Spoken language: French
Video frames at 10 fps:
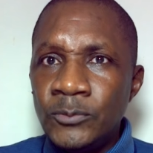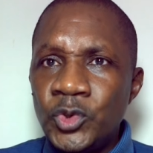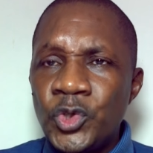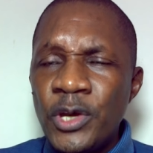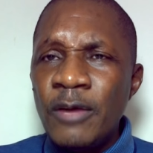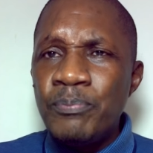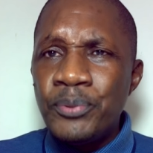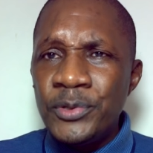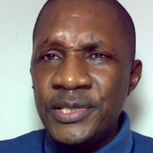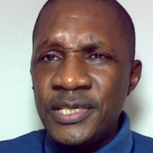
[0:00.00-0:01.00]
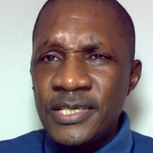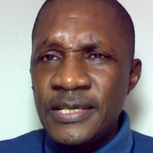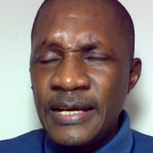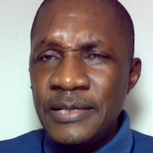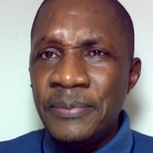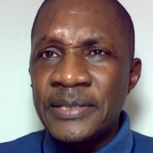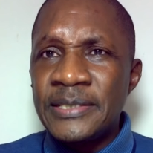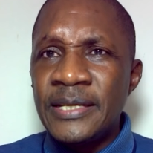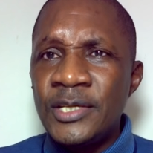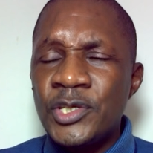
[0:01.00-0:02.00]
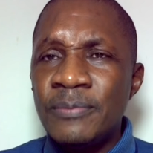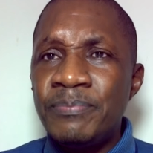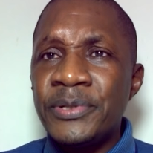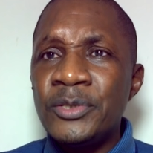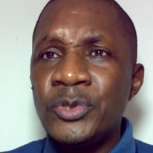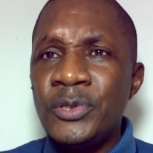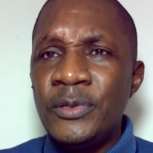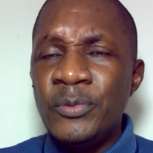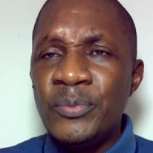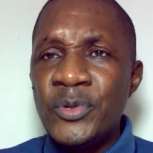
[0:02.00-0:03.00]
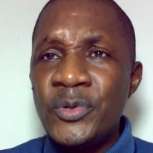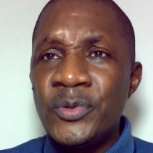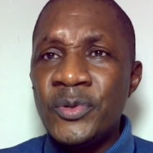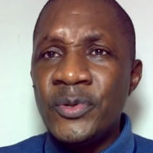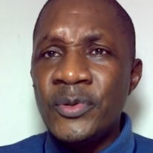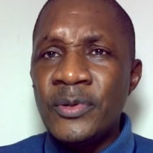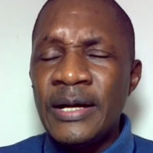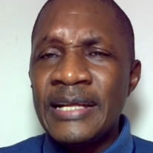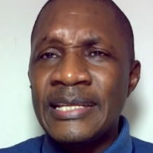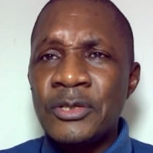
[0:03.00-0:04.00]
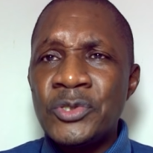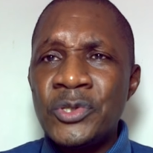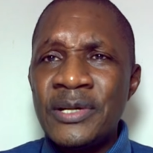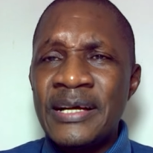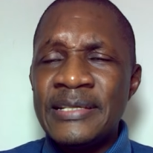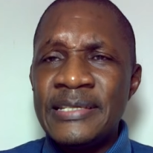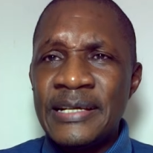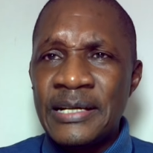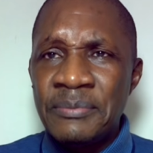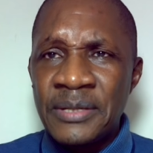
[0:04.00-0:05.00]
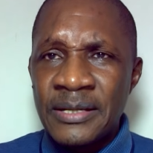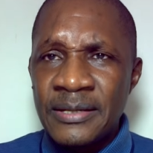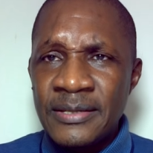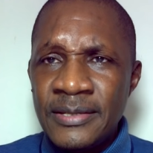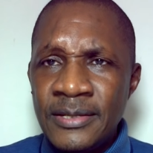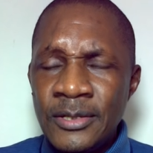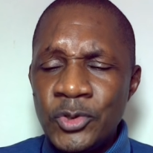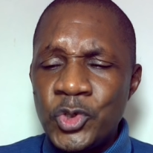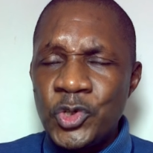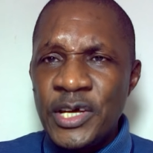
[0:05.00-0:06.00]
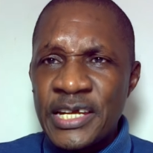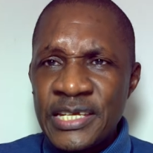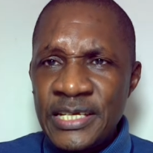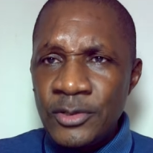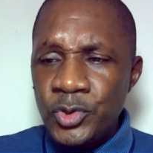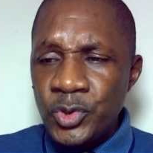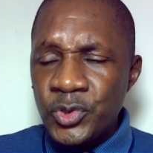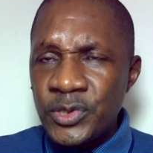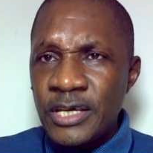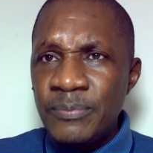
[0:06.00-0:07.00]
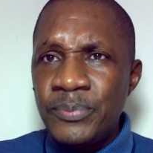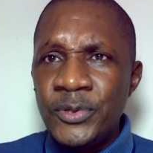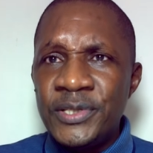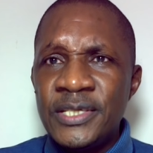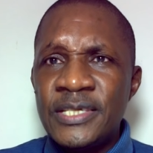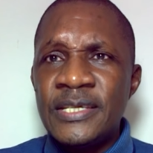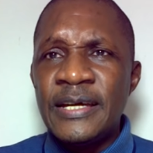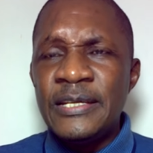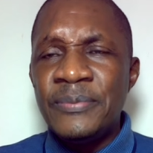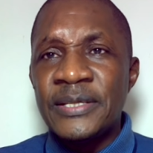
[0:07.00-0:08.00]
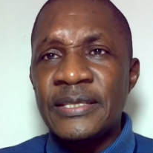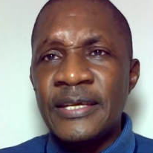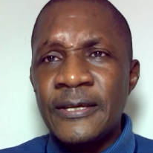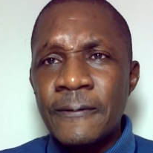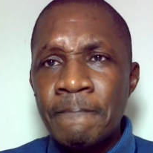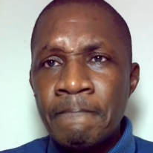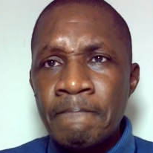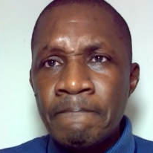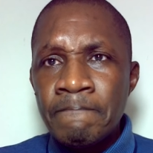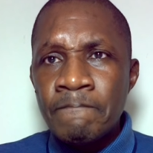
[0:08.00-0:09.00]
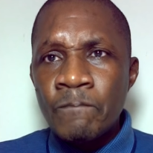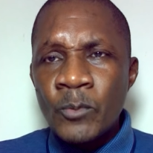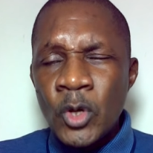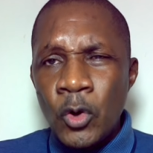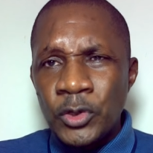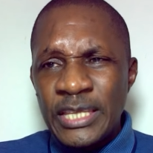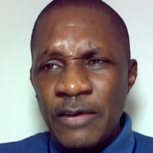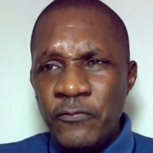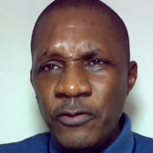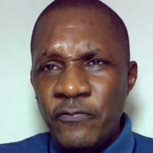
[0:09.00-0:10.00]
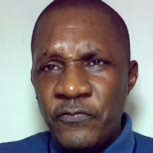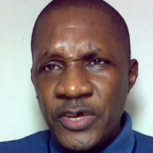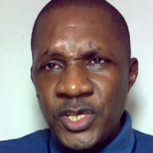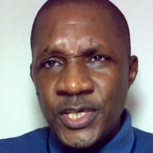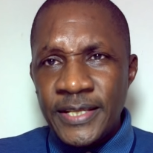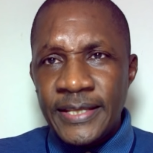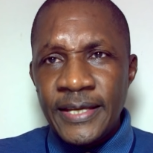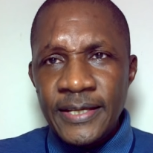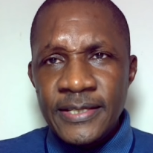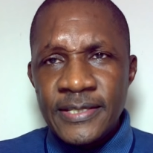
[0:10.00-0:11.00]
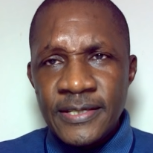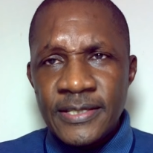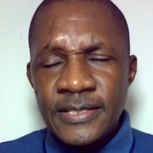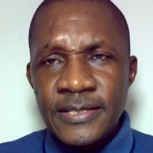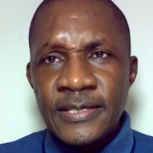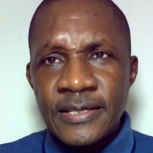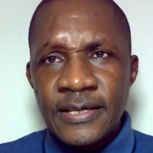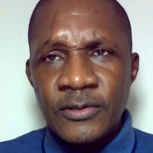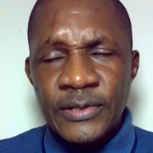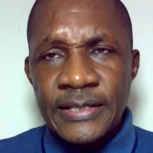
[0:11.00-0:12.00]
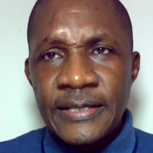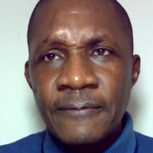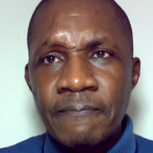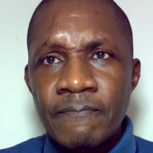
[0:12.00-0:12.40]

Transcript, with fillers: tu es un politicien alimentaire. J'emprunte le mot à ta soeur Kandia Kamara. Tu n'es rien d'autre qu'un politicien alimentaire. On t'a vu végéter ici, Siriki Konaté.